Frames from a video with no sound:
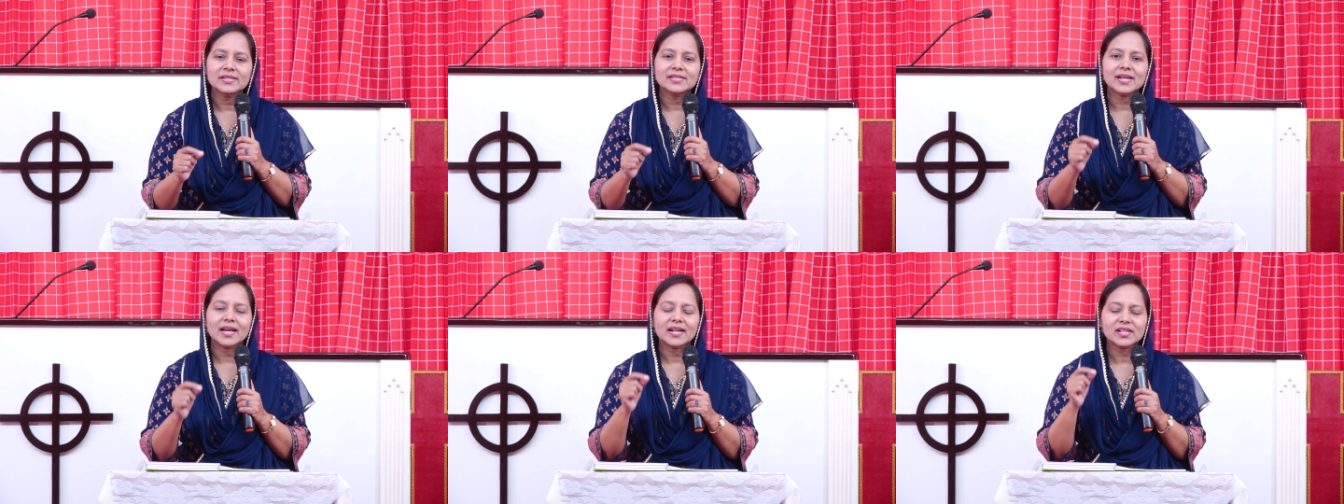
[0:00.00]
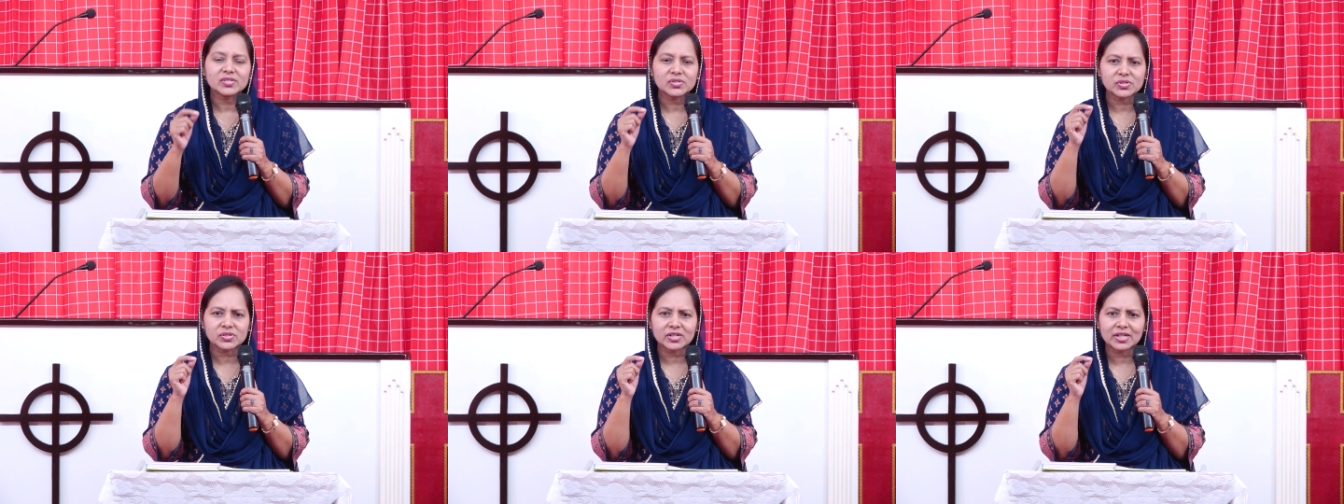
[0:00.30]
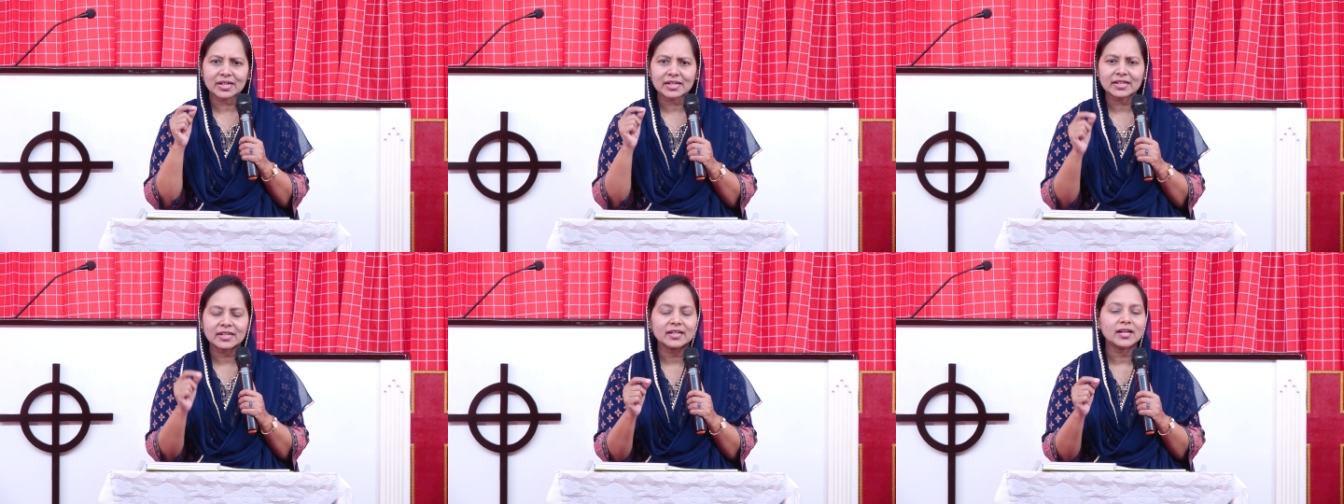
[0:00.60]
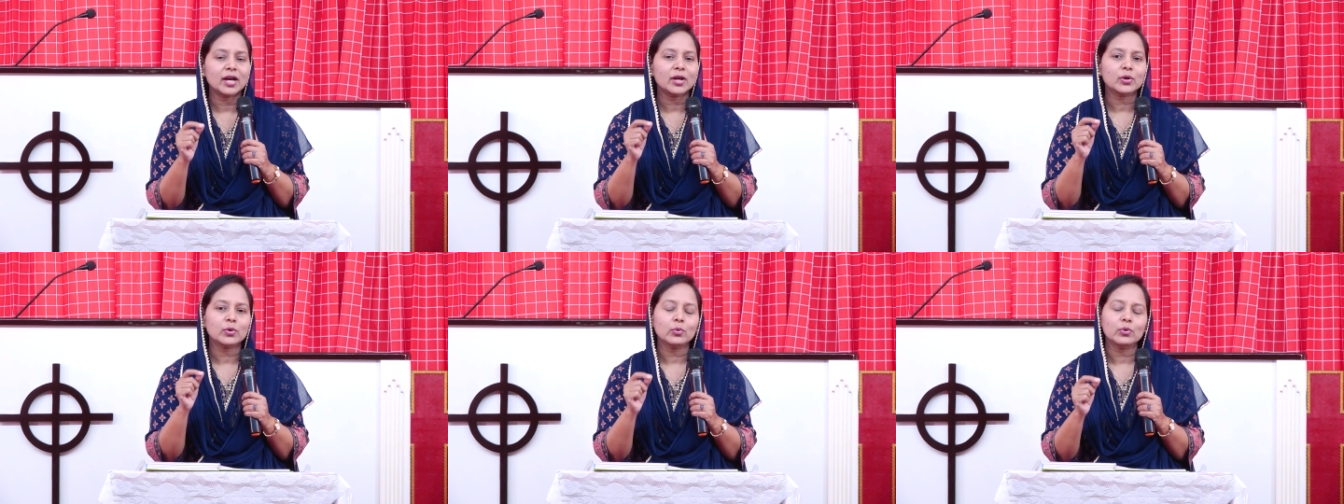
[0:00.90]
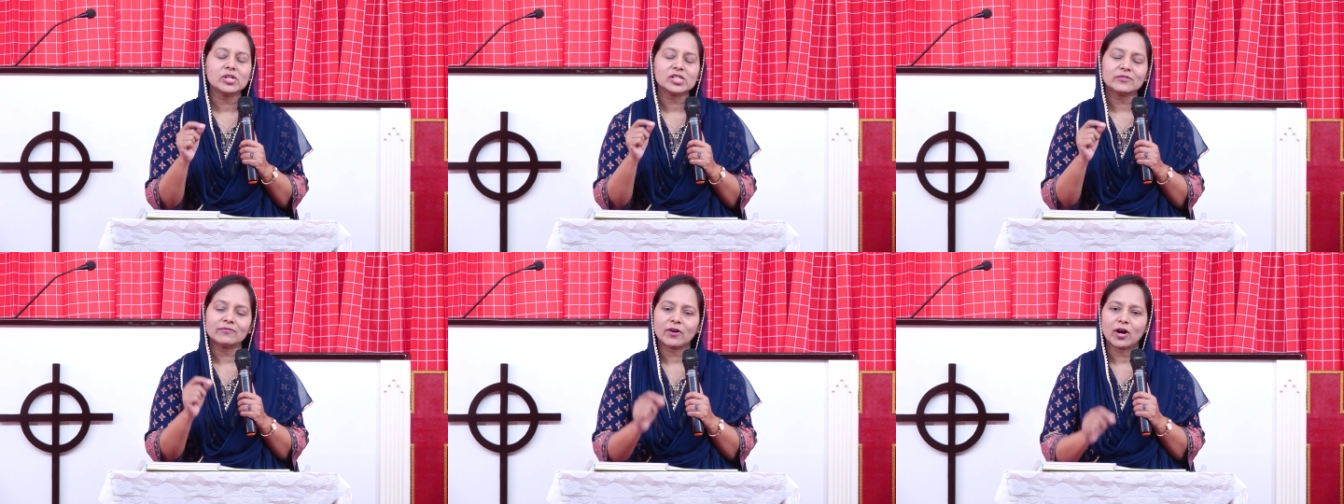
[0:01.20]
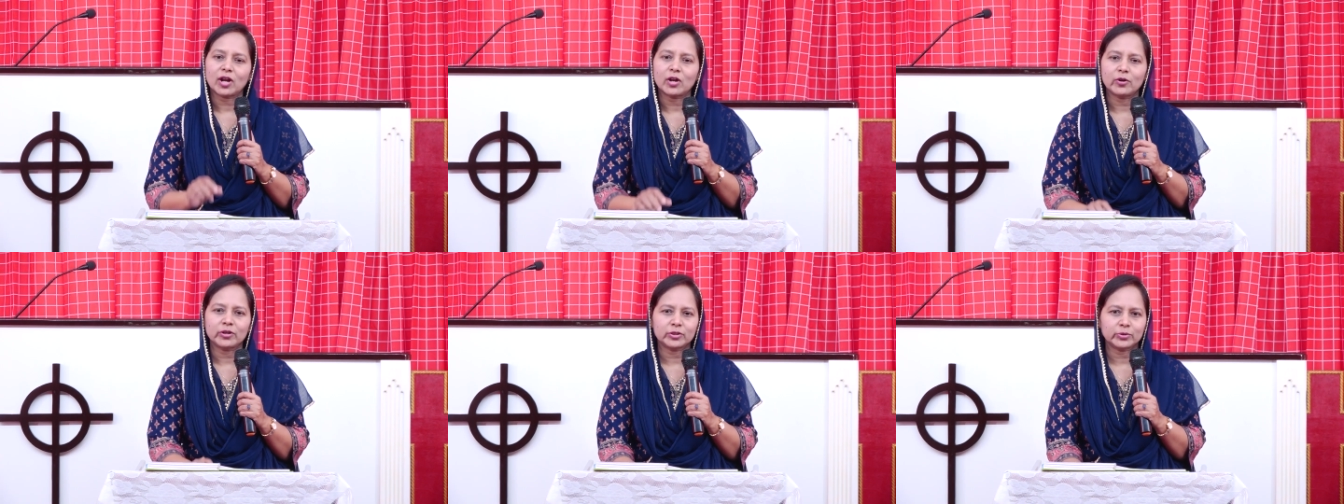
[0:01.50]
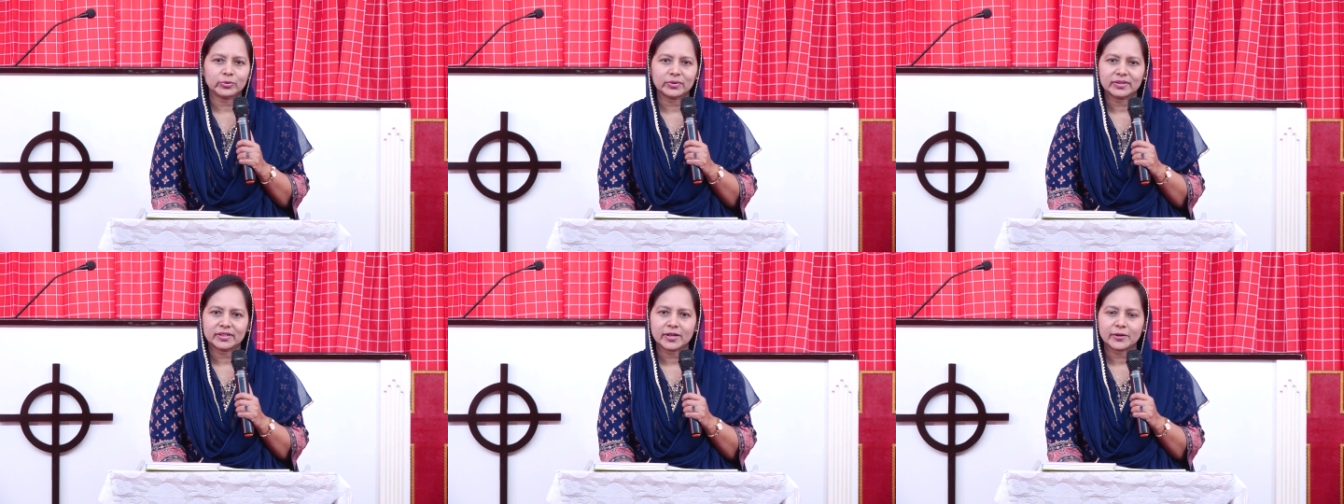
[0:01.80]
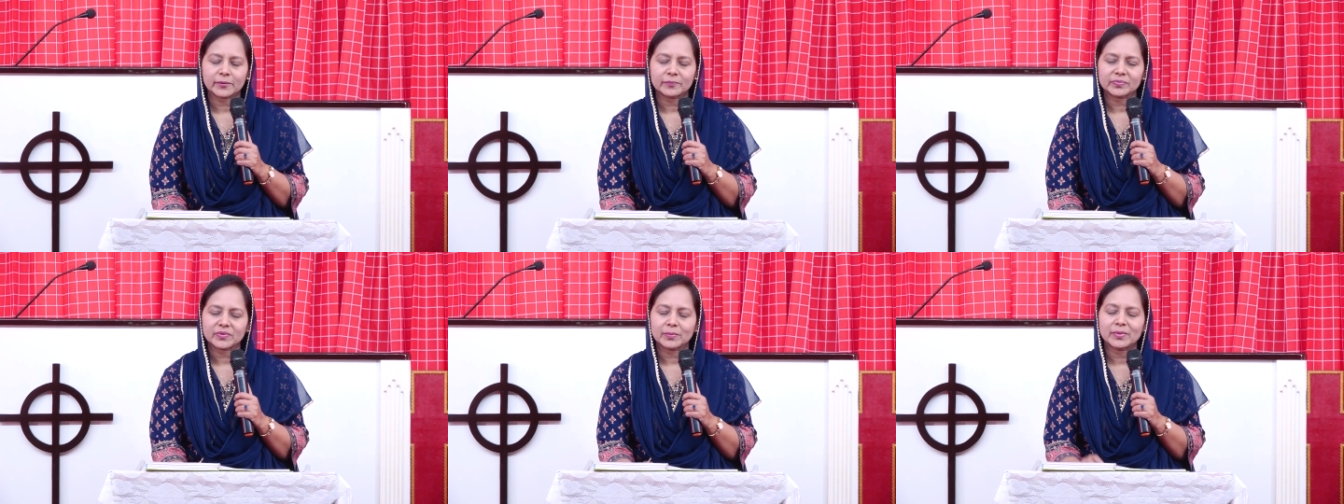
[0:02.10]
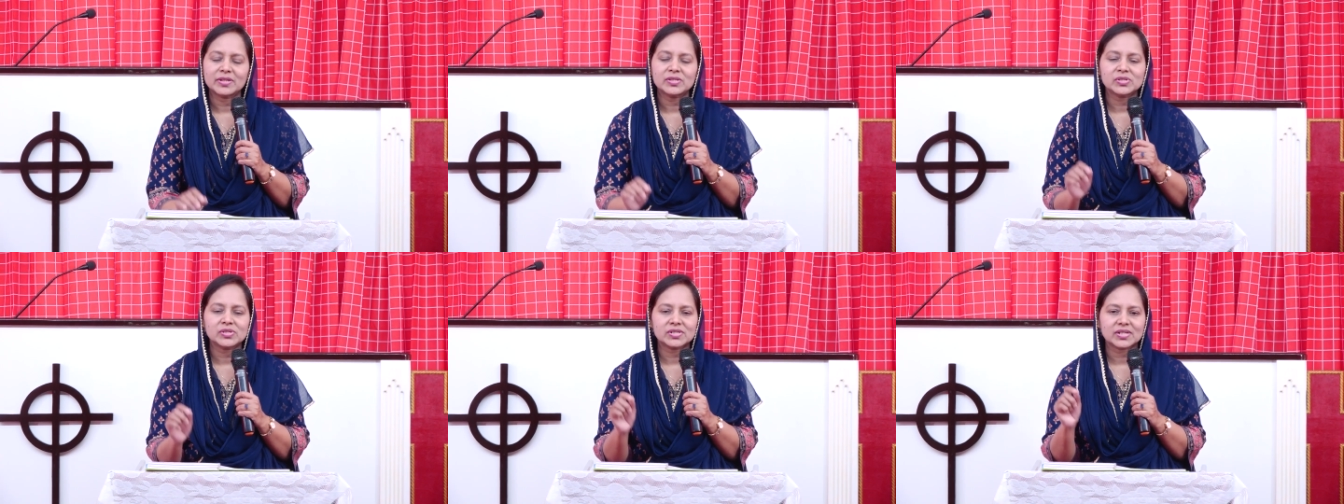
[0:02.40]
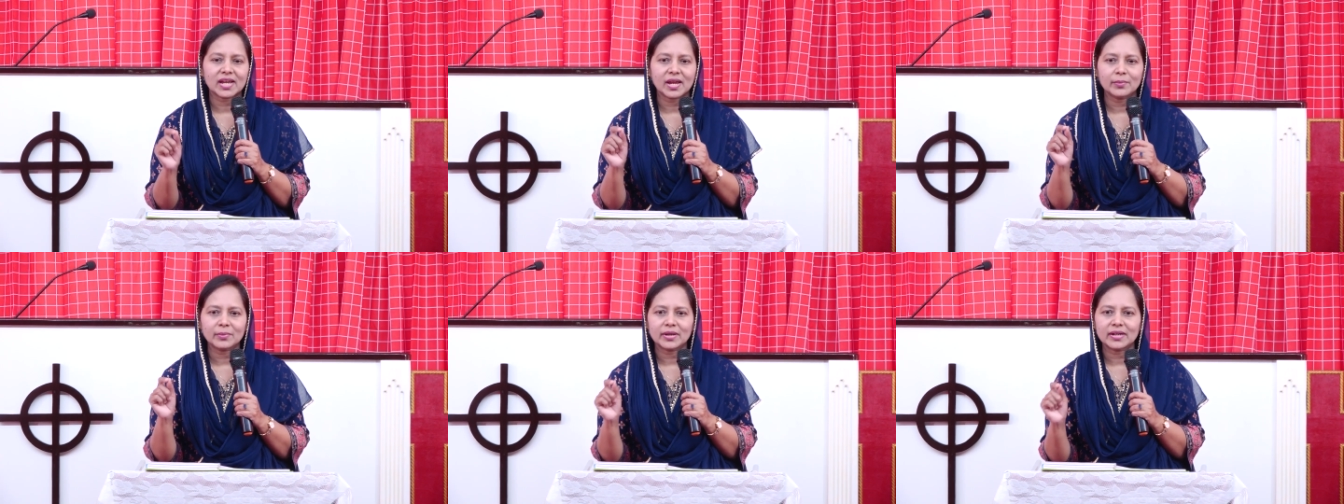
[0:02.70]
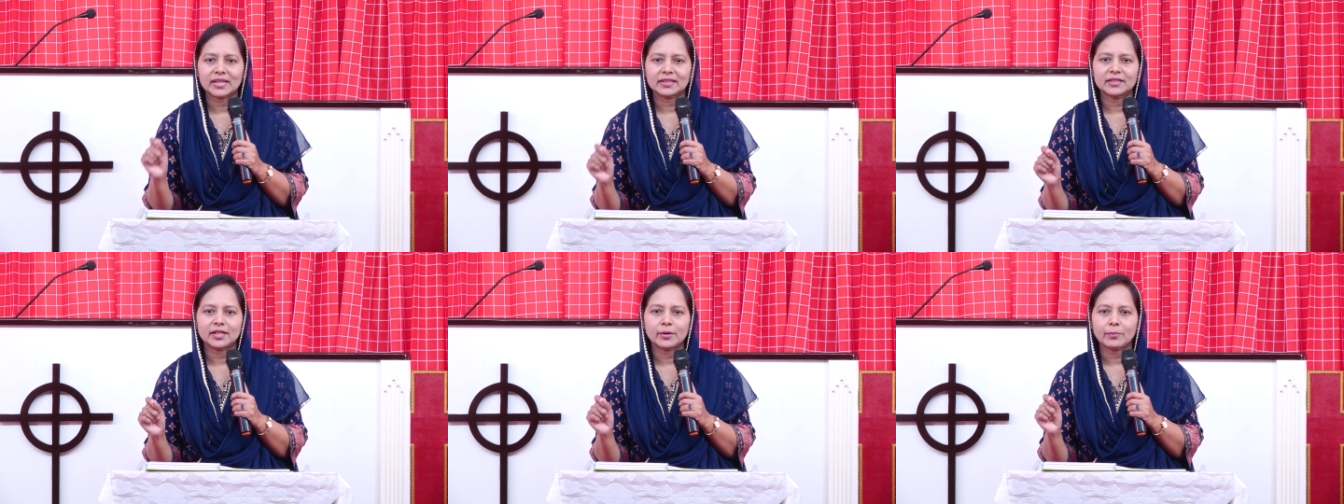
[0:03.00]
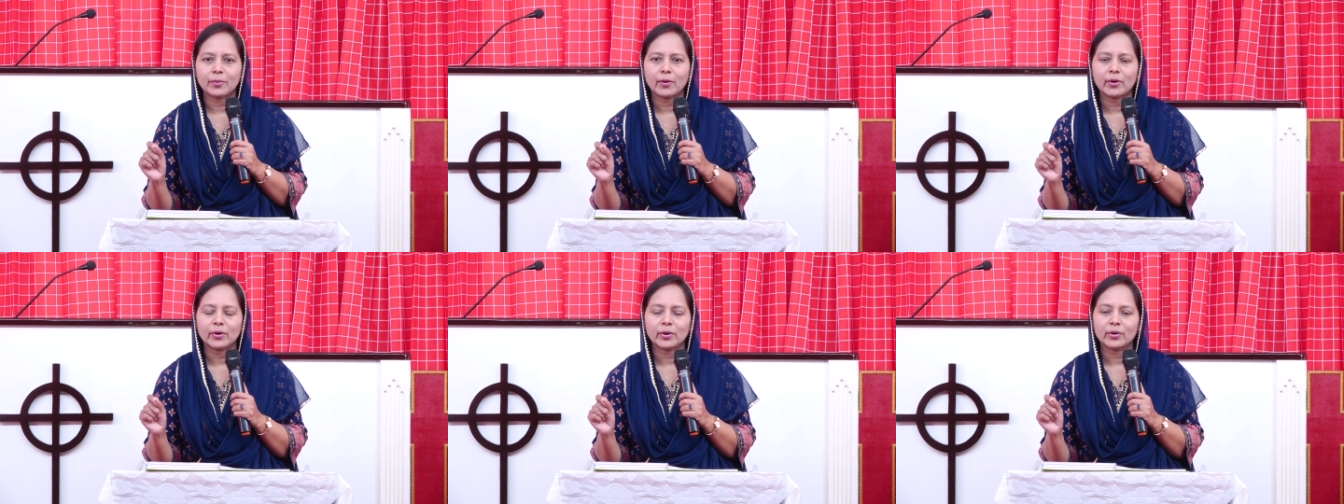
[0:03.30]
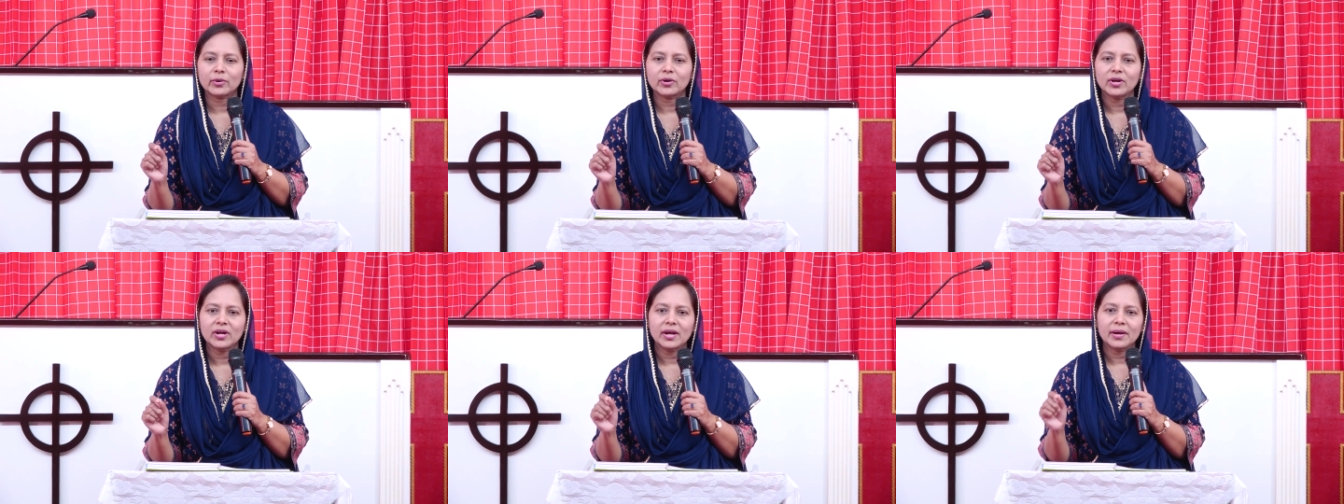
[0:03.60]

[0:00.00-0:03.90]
చాలా స్ట్రిక్ట్గా రూల్స్ ఫాలో అవుతూ ఉంటారు మంచి టైంకి నిద్రపోవడం